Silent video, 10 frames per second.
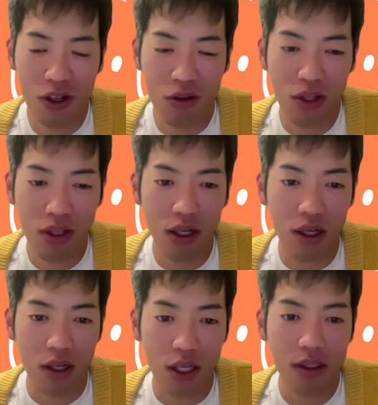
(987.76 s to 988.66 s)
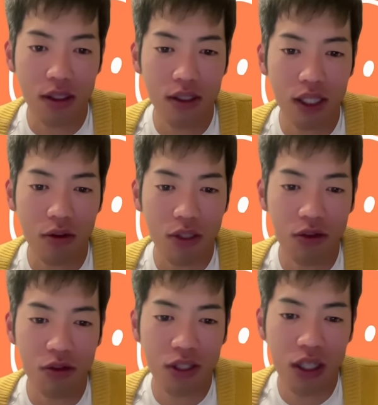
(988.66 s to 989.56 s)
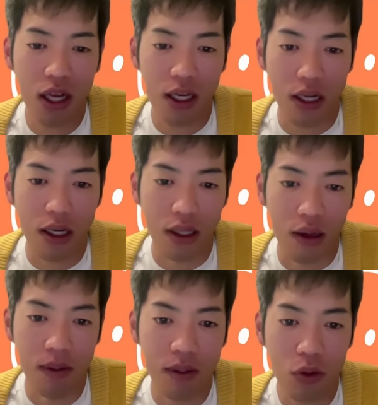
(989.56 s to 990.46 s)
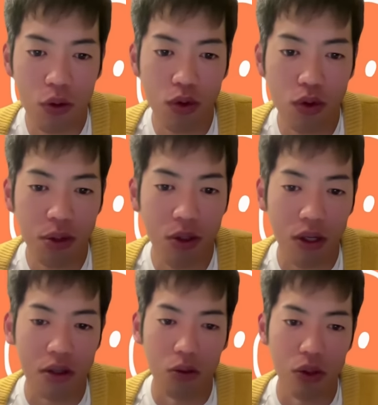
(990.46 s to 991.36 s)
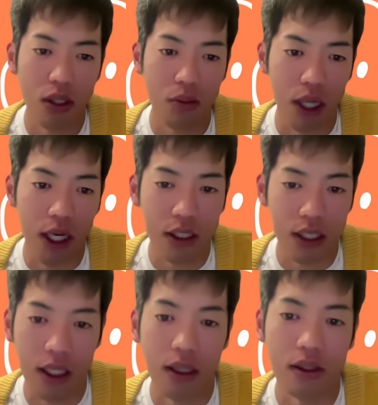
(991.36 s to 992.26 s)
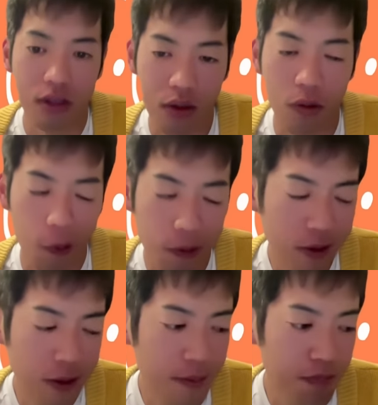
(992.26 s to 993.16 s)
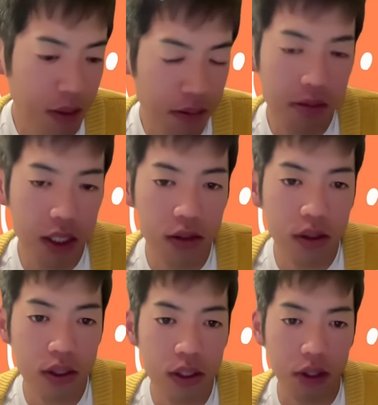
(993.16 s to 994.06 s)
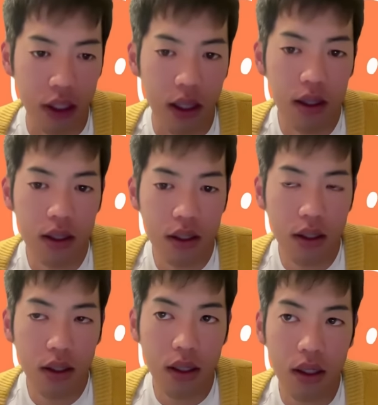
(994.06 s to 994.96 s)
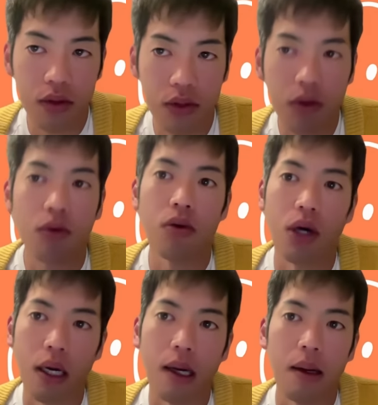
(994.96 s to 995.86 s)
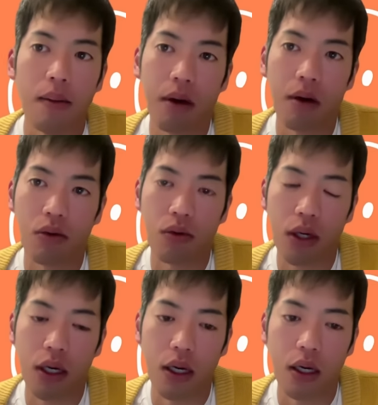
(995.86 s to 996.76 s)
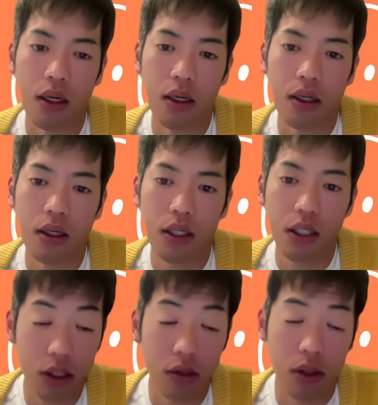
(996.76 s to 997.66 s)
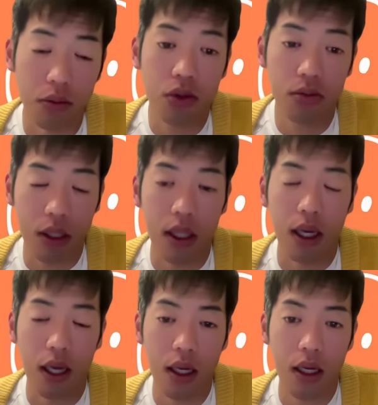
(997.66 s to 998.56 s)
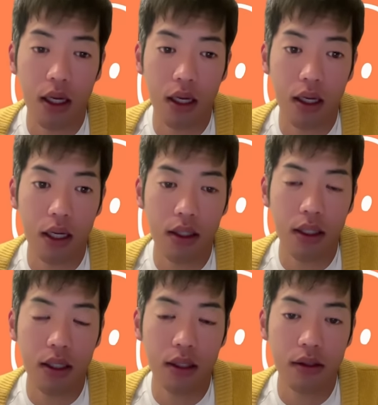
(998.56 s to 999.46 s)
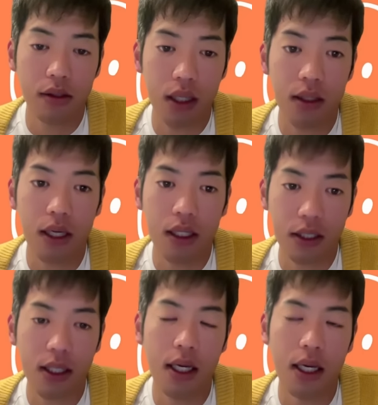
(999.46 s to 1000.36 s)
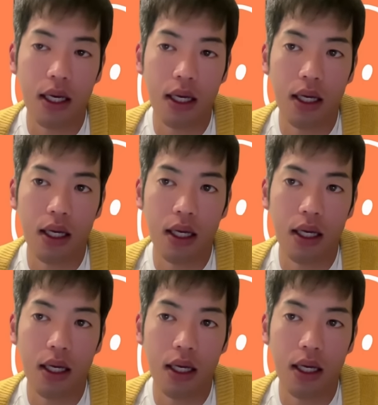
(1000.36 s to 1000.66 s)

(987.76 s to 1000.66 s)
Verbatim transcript: これはなんか検察がちゃんと仕事してないだけで、別に法の不備とかっていう問題でもないっちゃないんですけど、まあまあ、いずれにしてもね、あの、野党が、まあ、この間、維新とかも含めて、連結、連帯して